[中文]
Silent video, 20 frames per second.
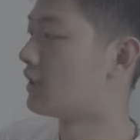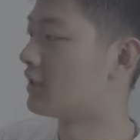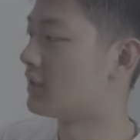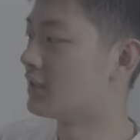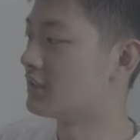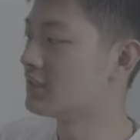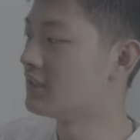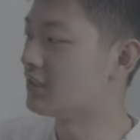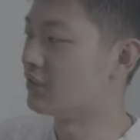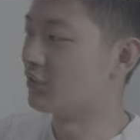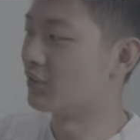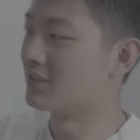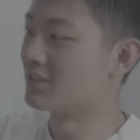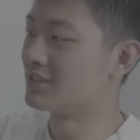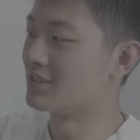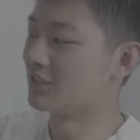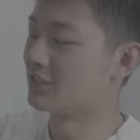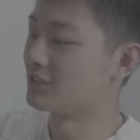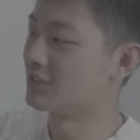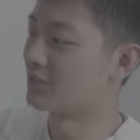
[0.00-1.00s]
那这里有一个
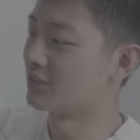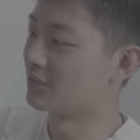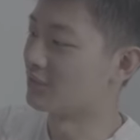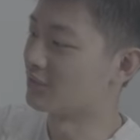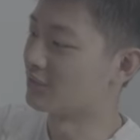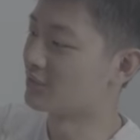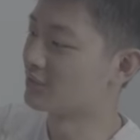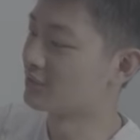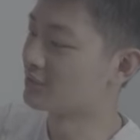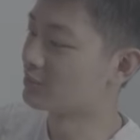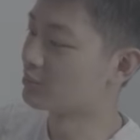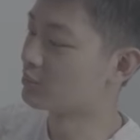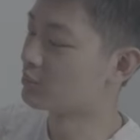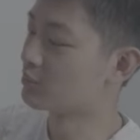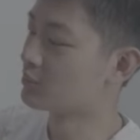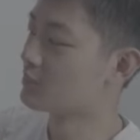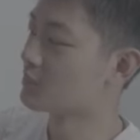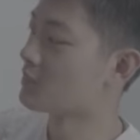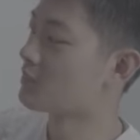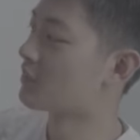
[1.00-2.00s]
小小。
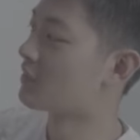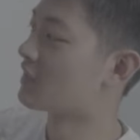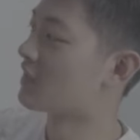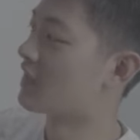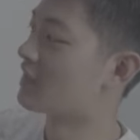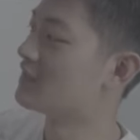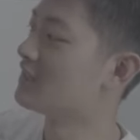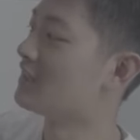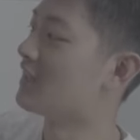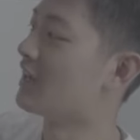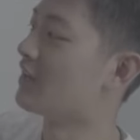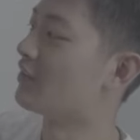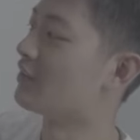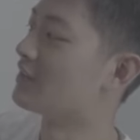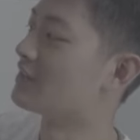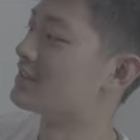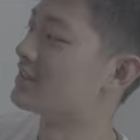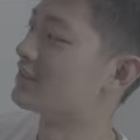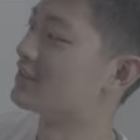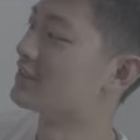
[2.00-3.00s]
那这里还有一个
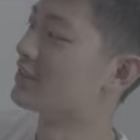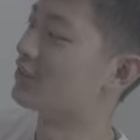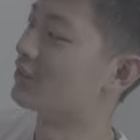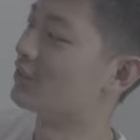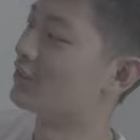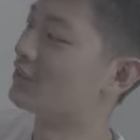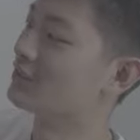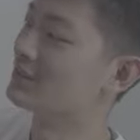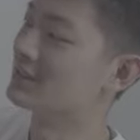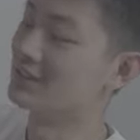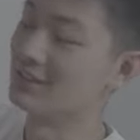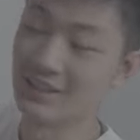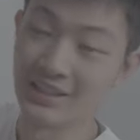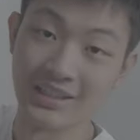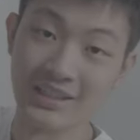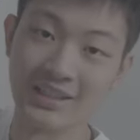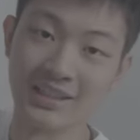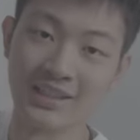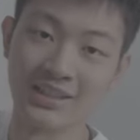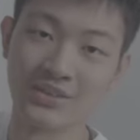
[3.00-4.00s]
小小钩子可
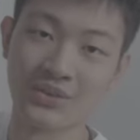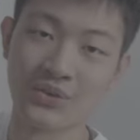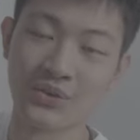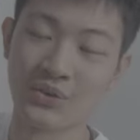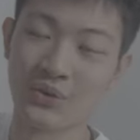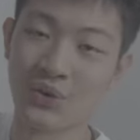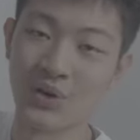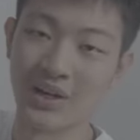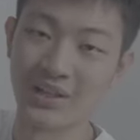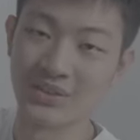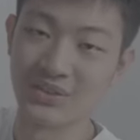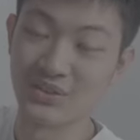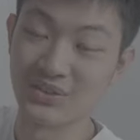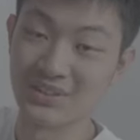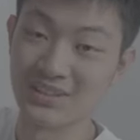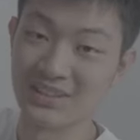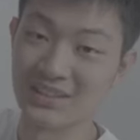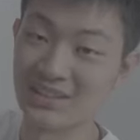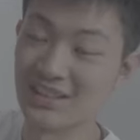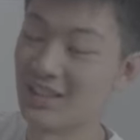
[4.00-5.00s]
以挂东
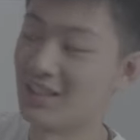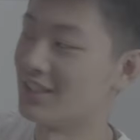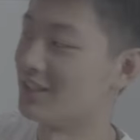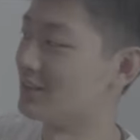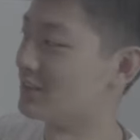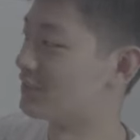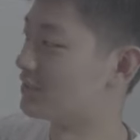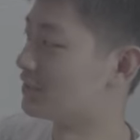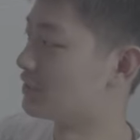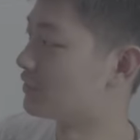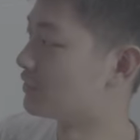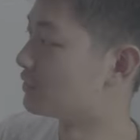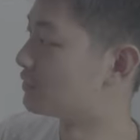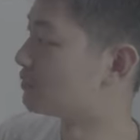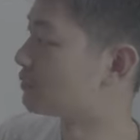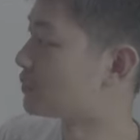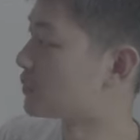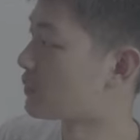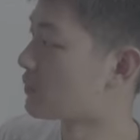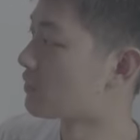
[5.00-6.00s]
西呀。
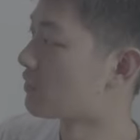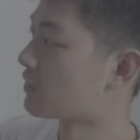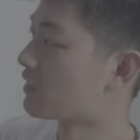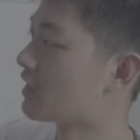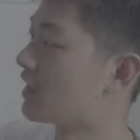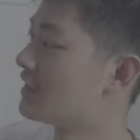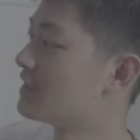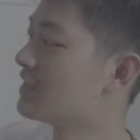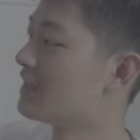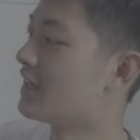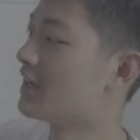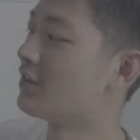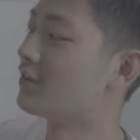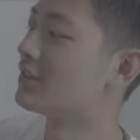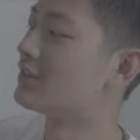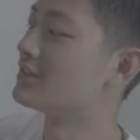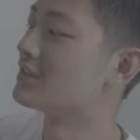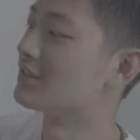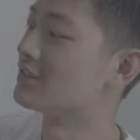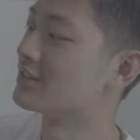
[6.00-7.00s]
那这里还有一
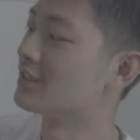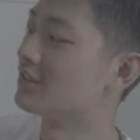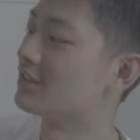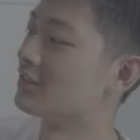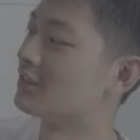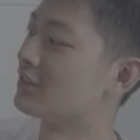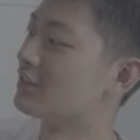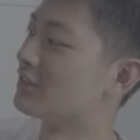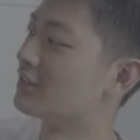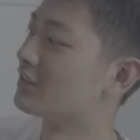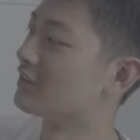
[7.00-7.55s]
个小小的，